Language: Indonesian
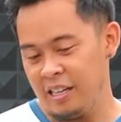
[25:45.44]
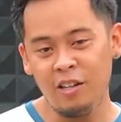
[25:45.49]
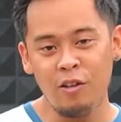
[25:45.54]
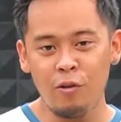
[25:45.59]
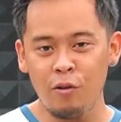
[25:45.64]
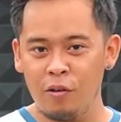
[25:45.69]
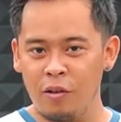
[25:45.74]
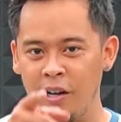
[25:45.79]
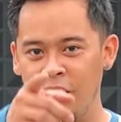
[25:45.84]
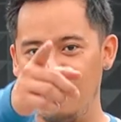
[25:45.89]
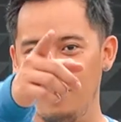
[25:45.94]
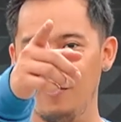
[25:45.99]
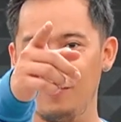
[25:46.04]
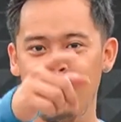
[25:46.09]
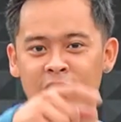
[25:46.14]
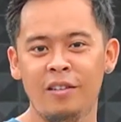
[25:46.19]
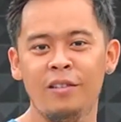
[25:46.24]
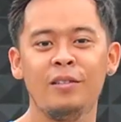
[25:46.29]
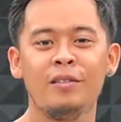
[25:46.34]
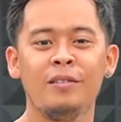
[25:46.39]
Lu
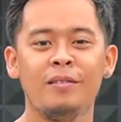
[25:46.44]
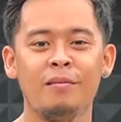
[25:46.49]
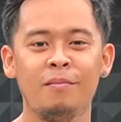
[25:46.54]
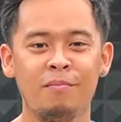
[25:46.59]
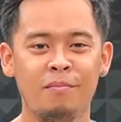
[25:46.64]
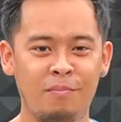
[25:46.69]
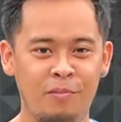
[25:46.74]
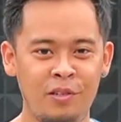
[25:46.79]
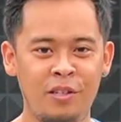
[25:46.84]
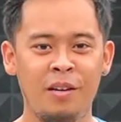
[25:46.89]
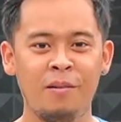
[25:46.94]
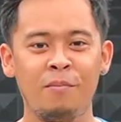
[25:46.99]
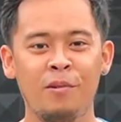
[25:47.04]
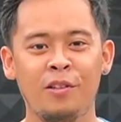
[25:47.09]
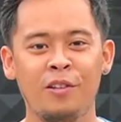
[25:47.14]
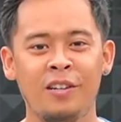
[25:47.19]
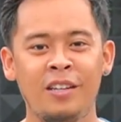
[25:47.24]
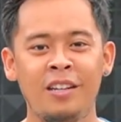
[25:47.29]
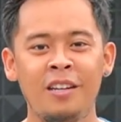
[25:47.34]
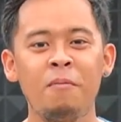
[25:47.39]
kalau lu punya
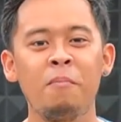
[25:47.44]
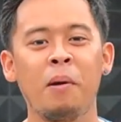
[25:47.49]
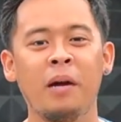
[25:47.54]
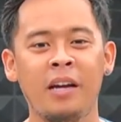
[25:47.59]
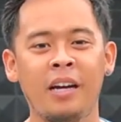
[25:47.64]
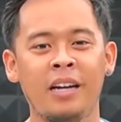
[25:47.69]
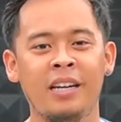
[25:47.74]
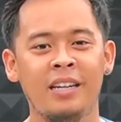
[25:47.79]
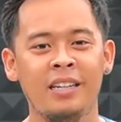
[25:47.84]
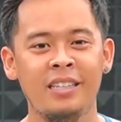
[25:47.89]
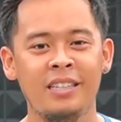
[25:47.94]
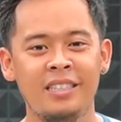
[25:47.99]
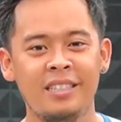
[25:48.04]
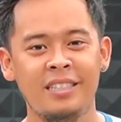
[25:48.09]
motor gini pakai nggak?